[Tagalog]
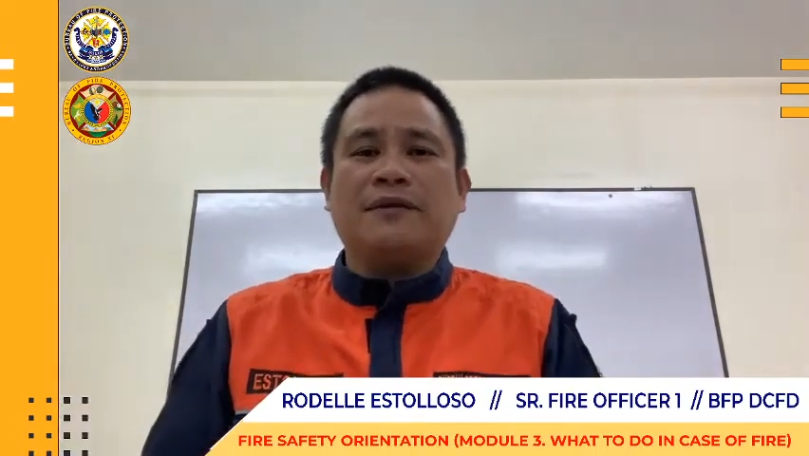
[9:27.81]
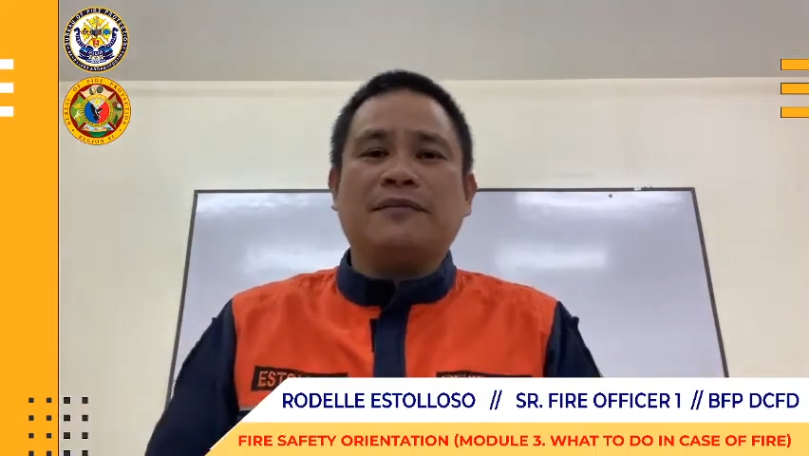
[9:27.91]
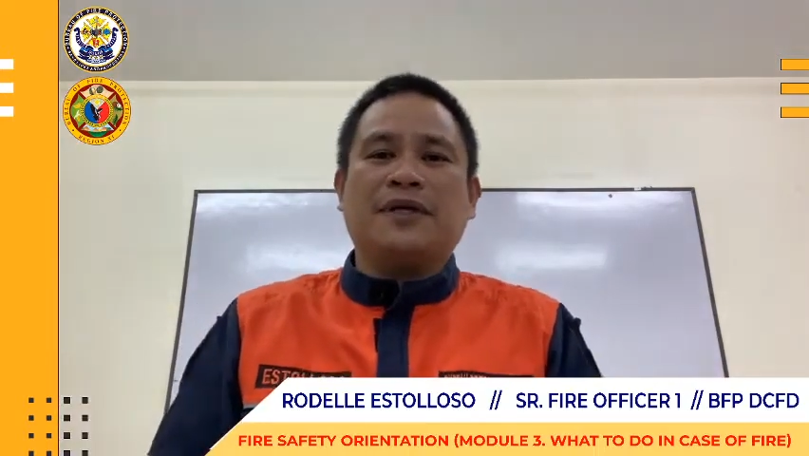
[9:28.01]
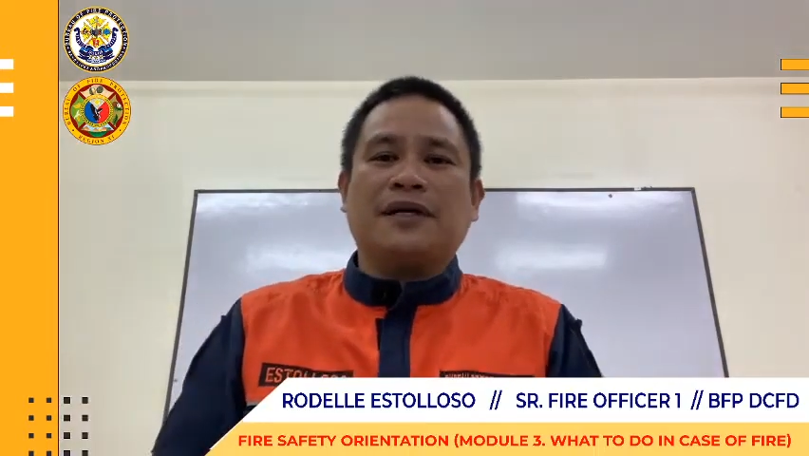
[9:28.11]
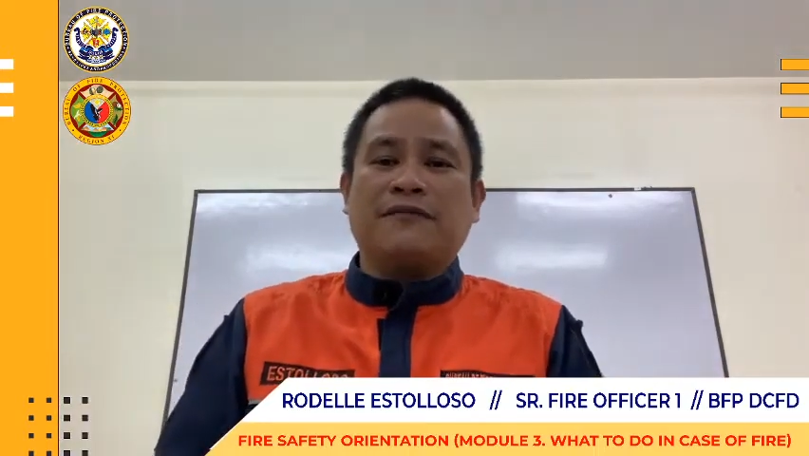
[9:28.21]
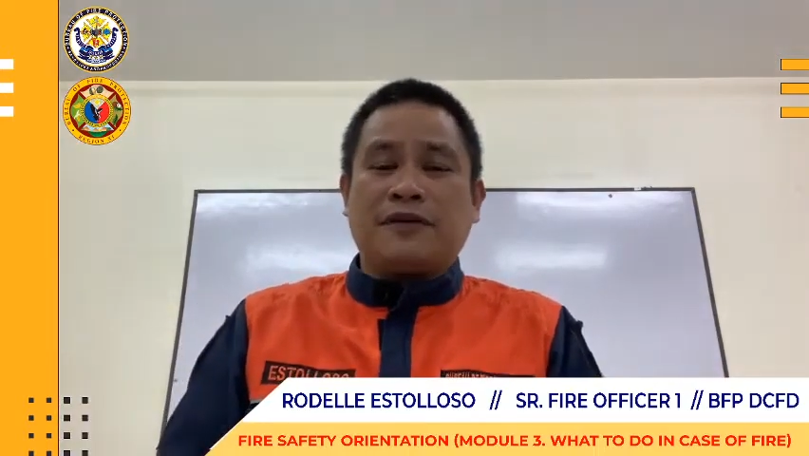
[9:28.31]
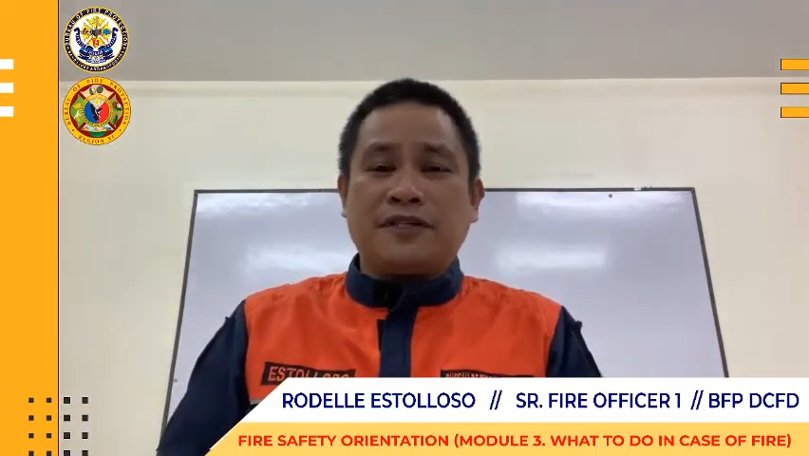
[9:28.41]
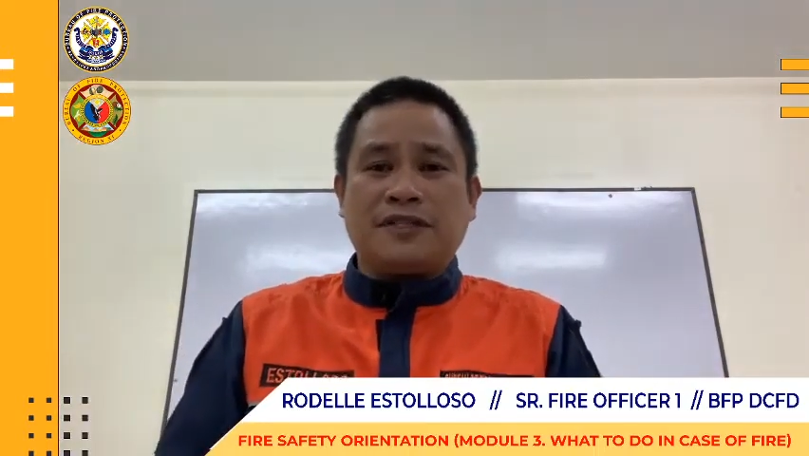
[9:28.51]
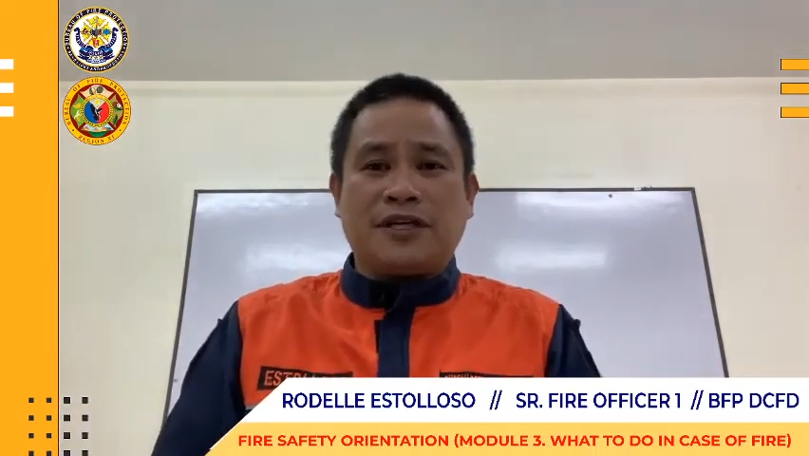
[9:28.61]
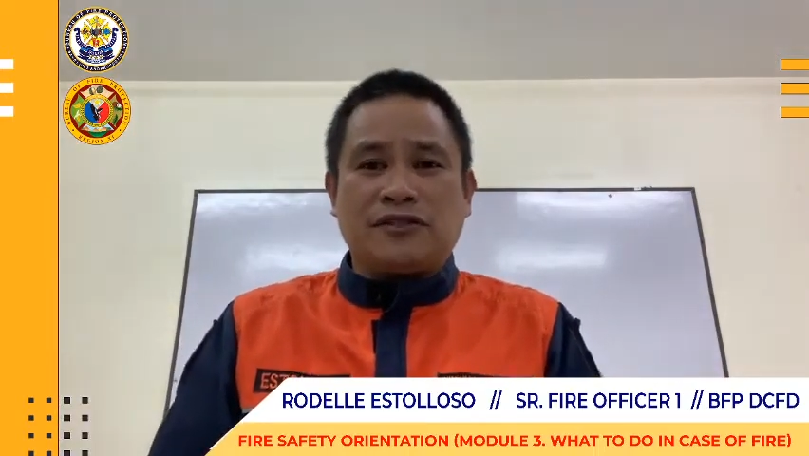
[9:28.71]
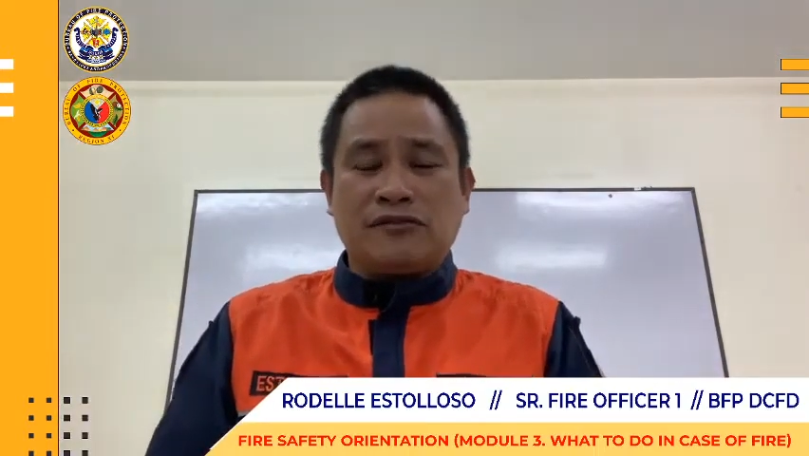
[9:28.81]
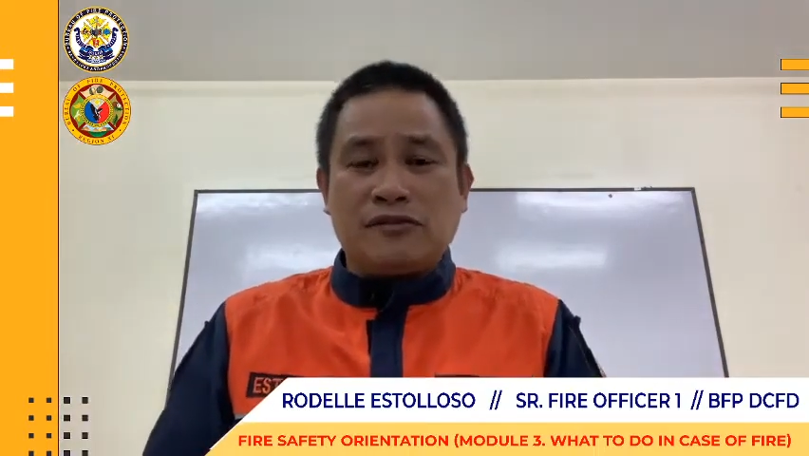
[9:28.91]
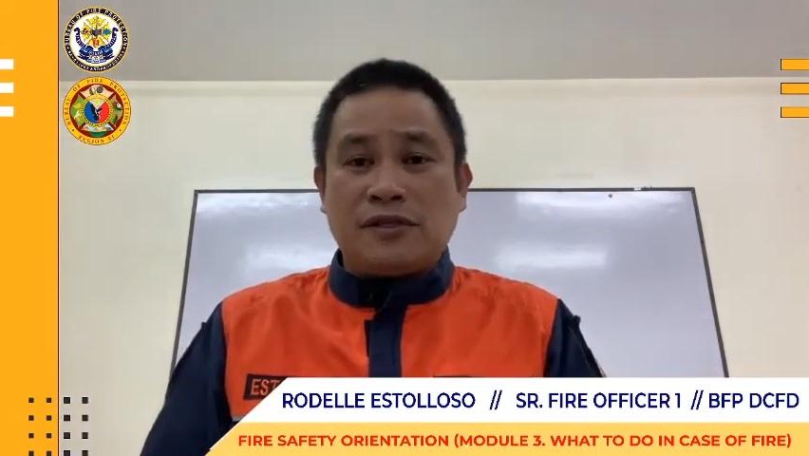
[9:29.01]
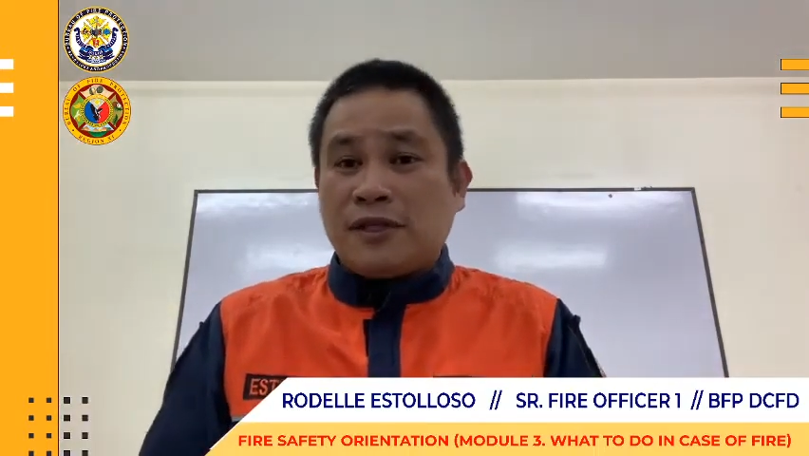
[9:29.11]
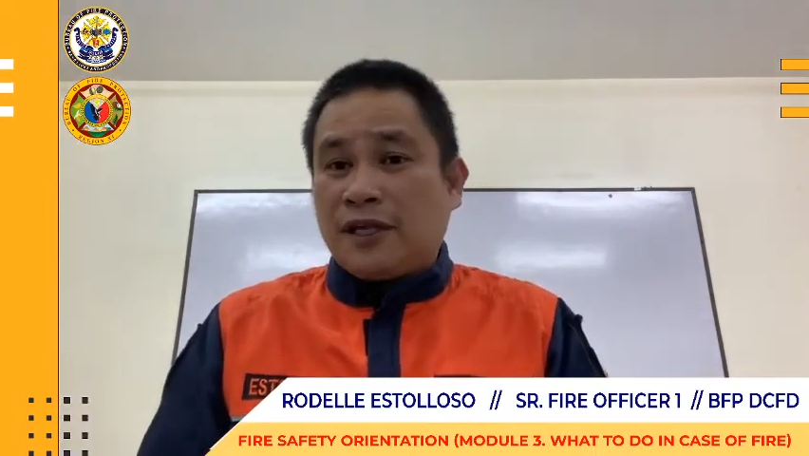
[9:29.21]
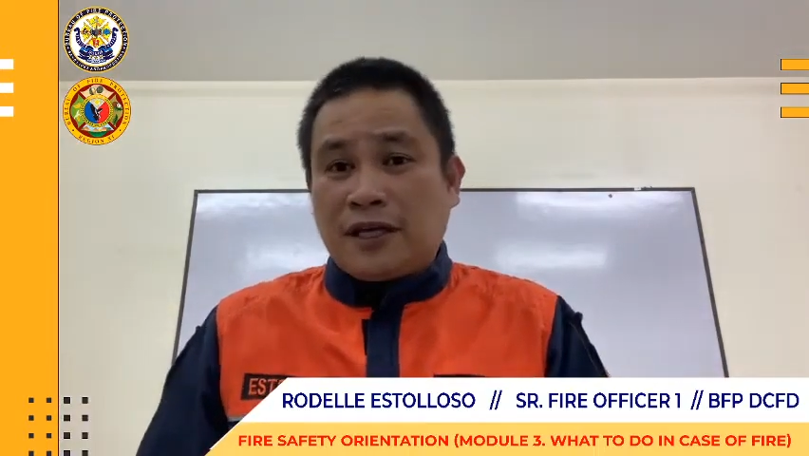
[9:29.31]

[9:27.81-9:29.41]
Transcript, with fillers: ang mga fire stations,